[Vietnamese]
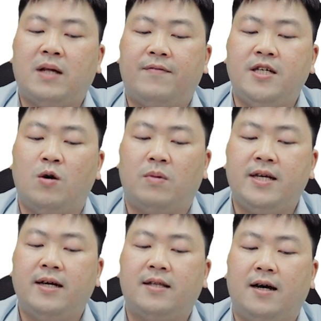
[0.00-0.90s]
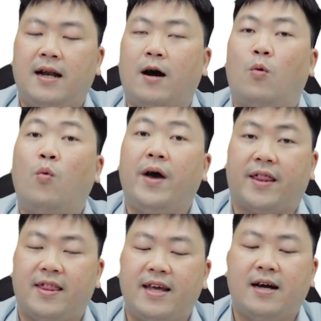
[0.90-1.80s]
chúng ta phải dùng cái giới từ là with
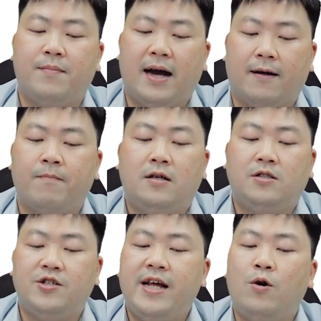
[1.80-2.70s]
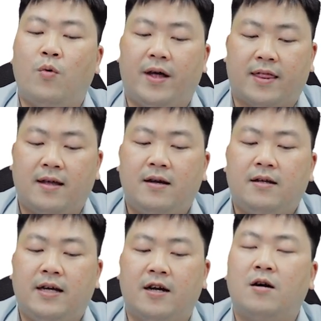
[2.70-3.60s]
nha các bạn to deal with
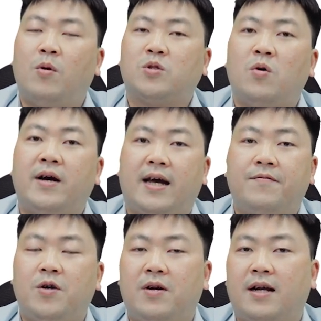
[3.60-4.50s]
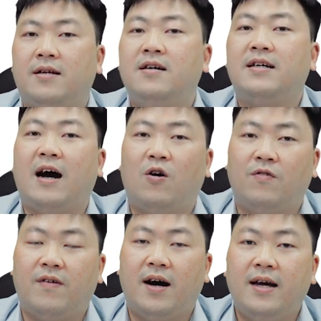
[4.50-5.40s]
thì nó có một số nghĩa ví dụ như là đương
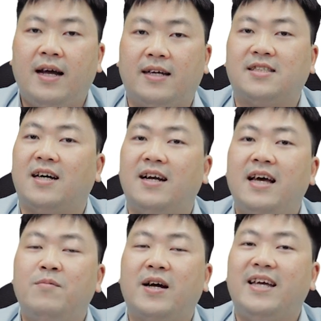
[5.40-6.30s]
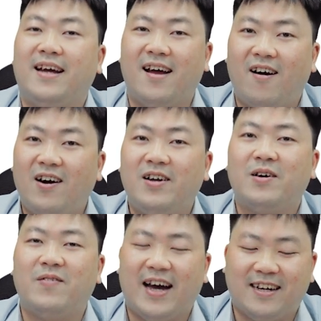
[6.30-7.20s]
đầu với hay là xử lý một cái gì đó nữa
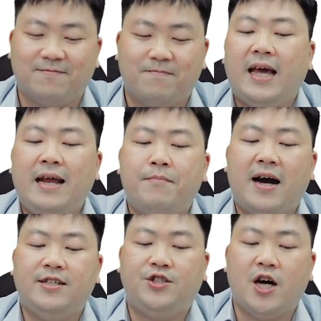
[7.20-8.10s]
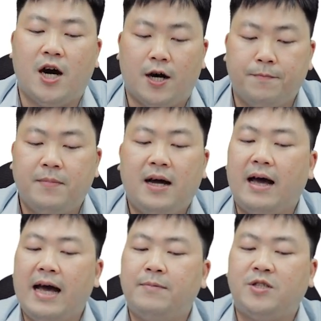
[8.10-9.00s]
các bạn. In my job,
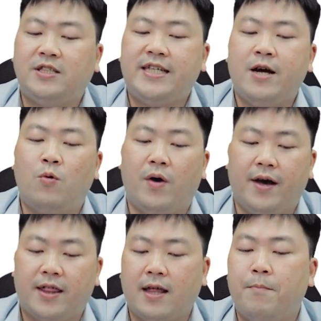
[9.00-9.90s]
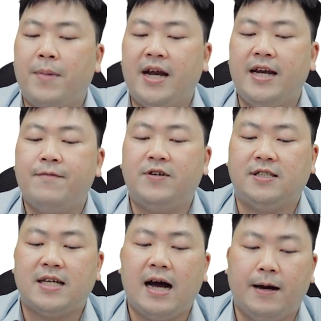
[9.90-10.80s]
I have to deal with many
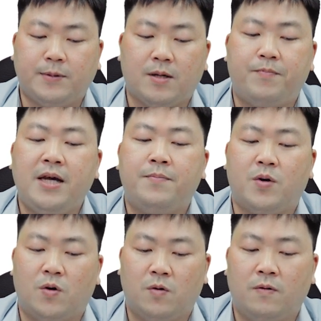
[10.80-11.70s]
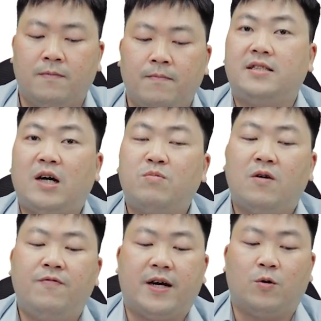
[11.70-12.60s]
different types of people. Trong
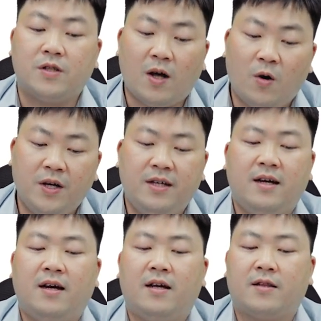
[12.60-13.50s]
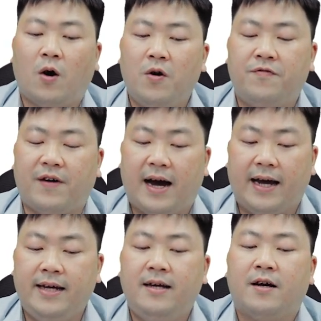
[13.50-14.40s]
công việc của tôi, tôi
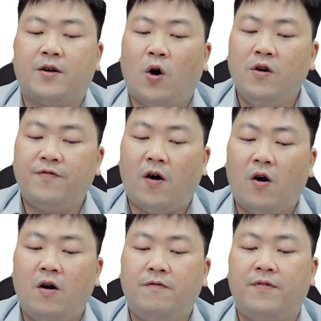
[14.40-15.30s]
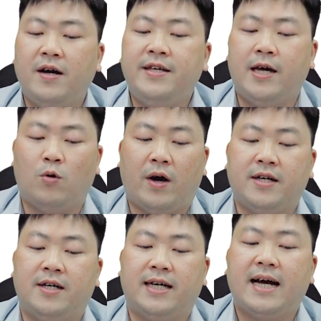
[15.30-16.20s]
phải đối phó với nhiều loại
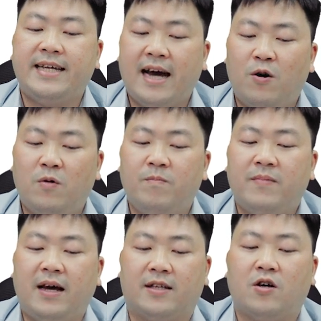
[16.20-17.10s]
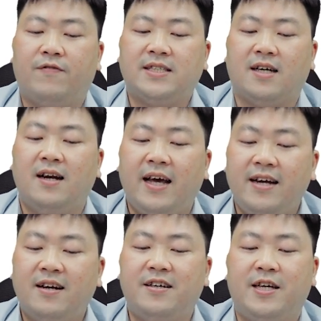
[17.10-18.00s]
người khác nhau hay là tôi phải xử lý
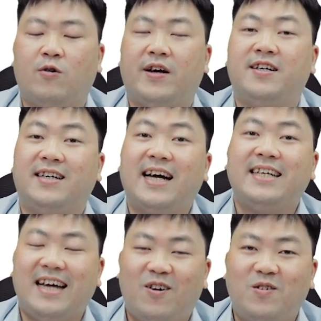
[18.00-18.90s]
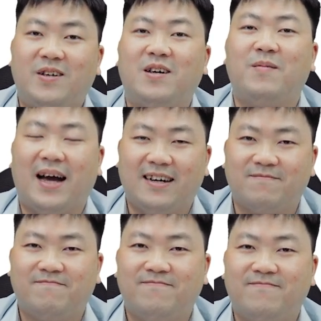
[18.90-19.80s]
rất là nhiều loại người khác nhau nữa các bạn.